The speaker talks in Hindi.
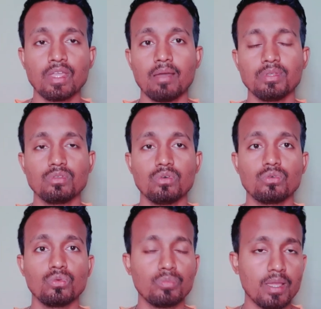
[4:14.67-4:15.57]
अभी तो
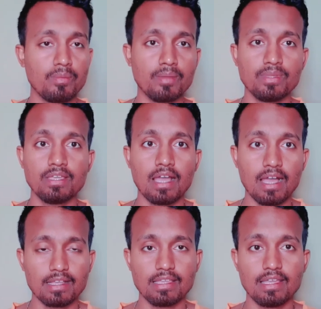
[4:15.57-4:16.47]
रुपए में भी
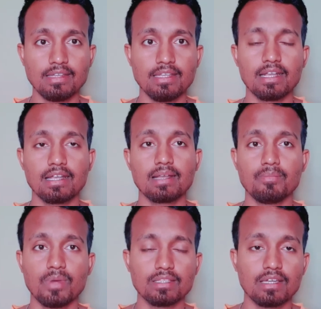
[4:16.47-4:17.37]
आ गया इंडिया का
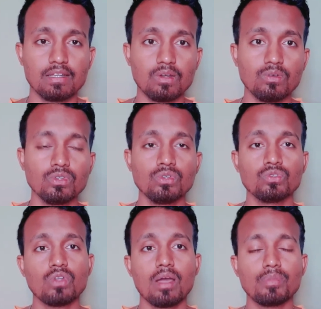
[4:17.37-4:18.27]
बात कर रहा हूँ
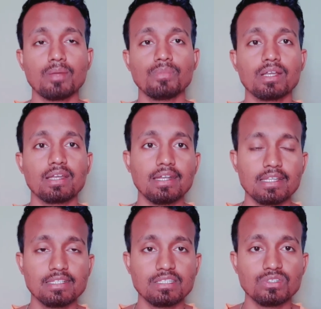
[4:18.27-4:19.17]
तो अपना अपना
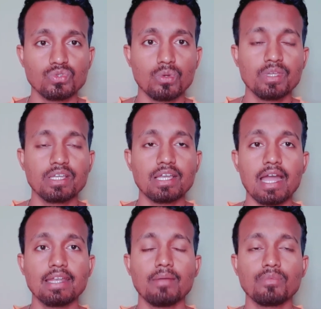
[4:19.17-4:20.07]
कंट्री से जो भी
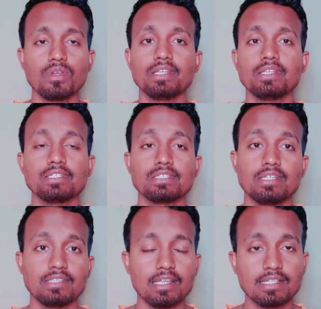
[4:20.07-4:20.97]
कार्ड है आपको
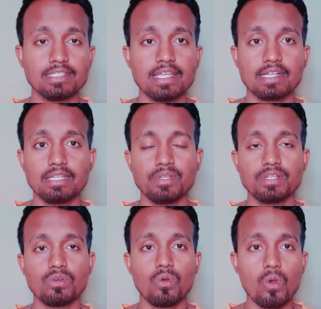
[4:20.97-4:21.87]
इंटरनेशनल देख लीजिए
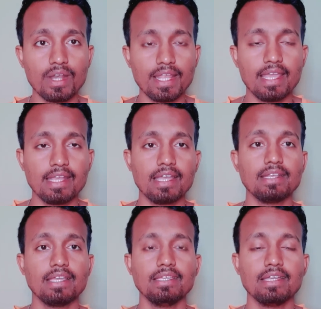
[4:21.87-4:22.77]
एक्टिविटी ऑन है क्या
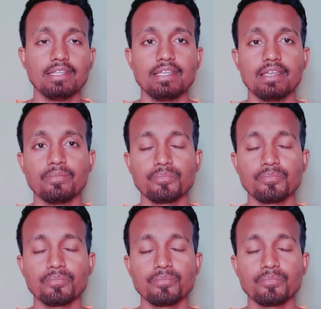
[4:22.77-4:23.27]
नहीं है ठीक है